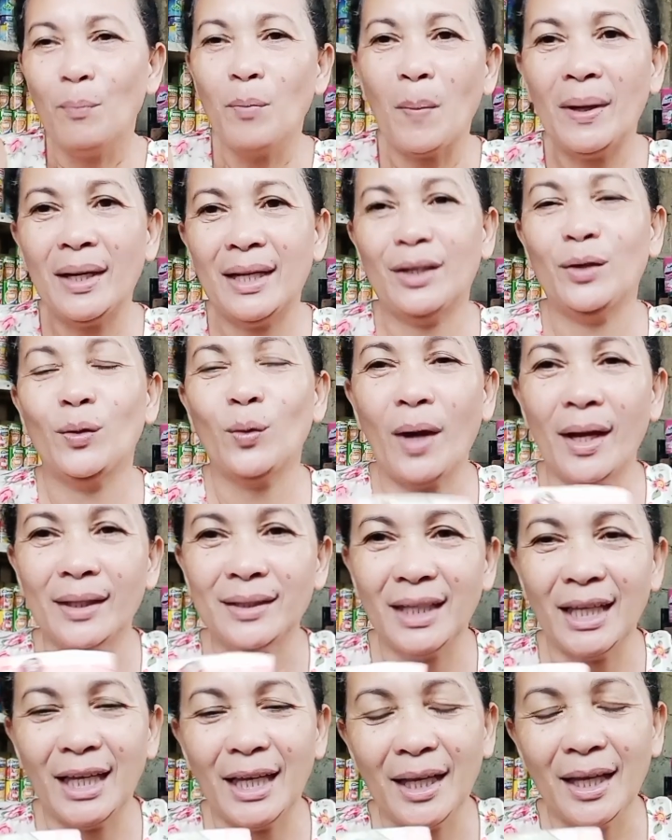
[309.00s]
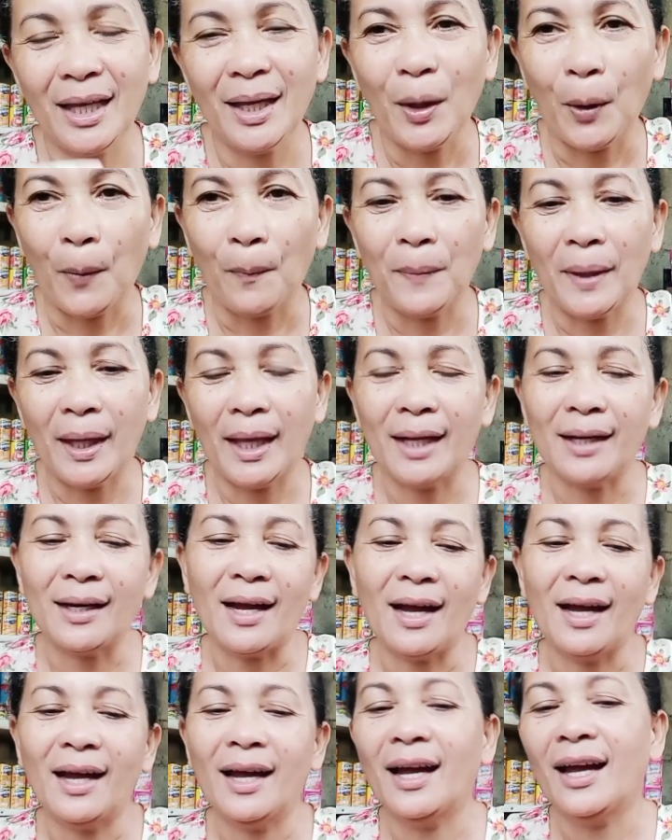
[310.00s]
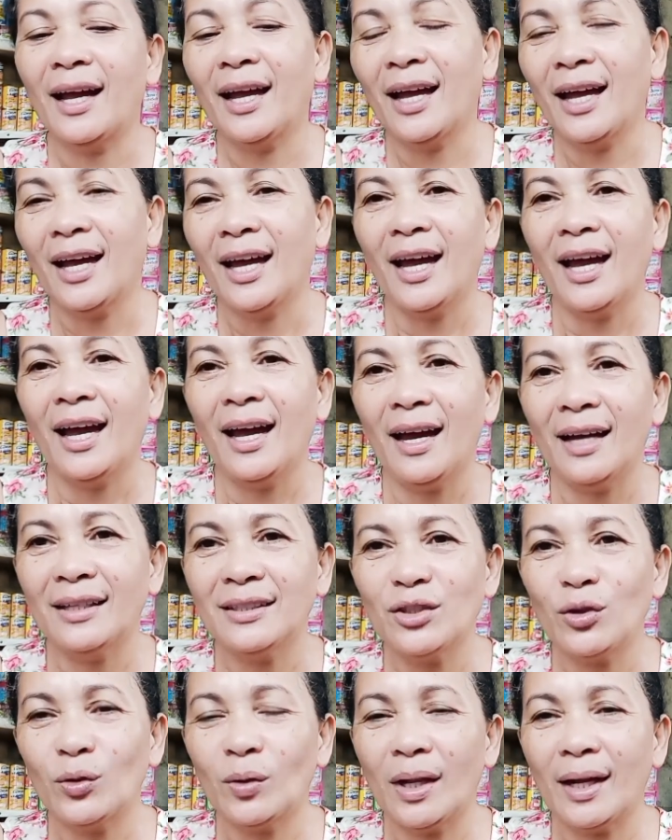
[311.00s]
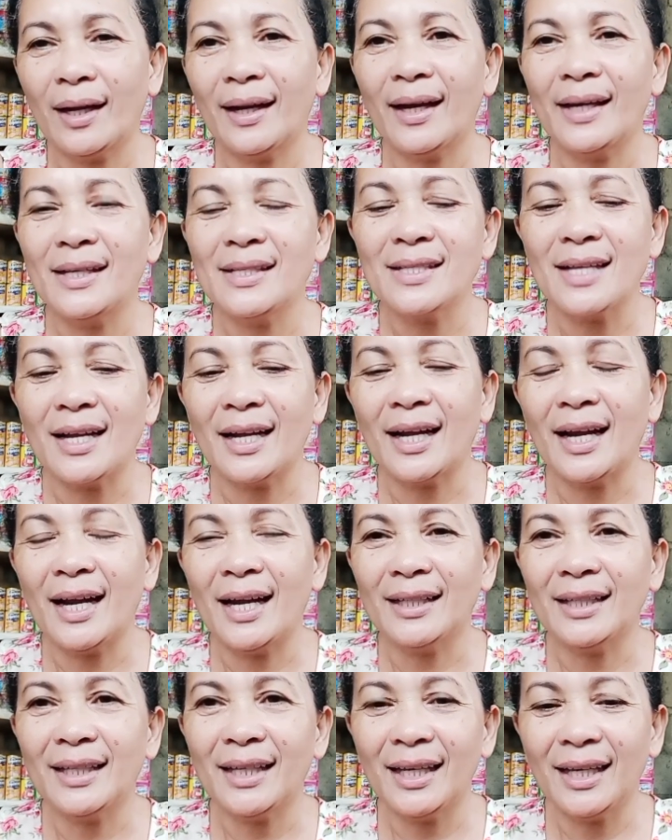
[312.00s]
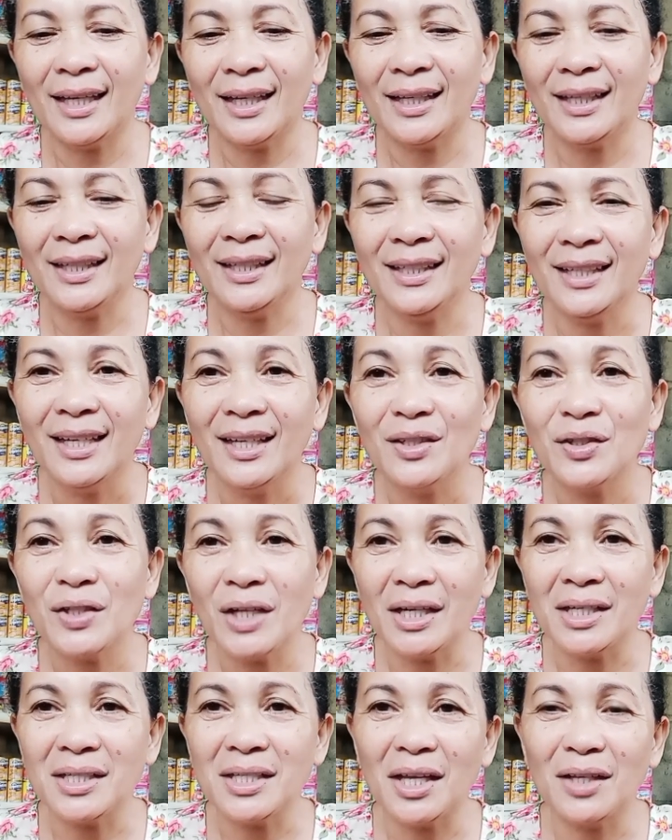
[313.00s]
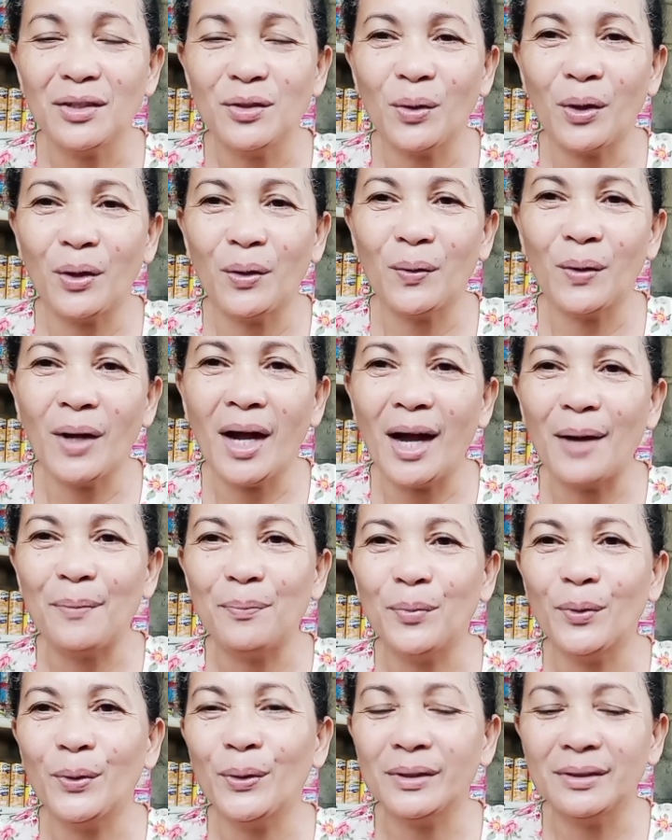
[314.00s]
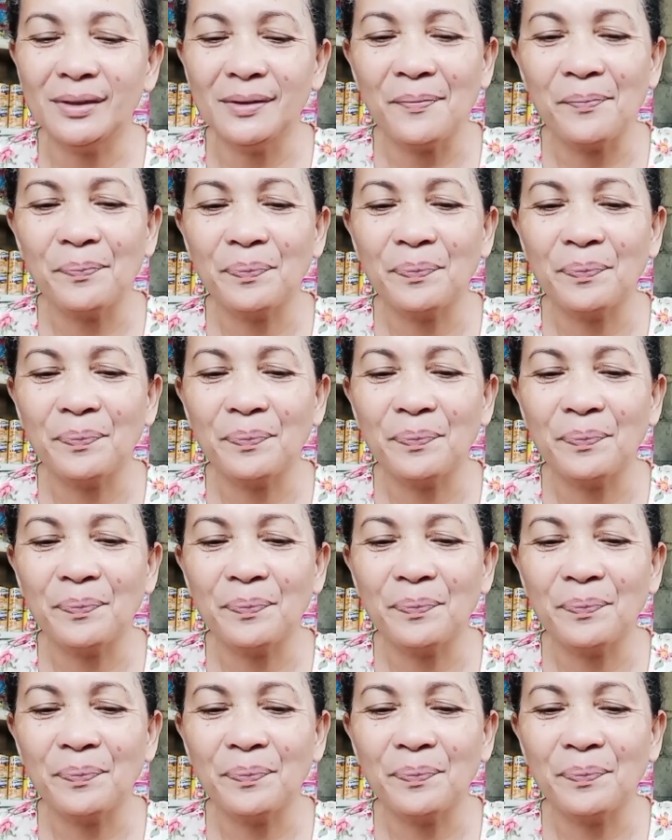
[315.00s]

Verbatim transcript: babalik yung ating pera. At yun lang guys ang aking share sa inyo ngayong hapon.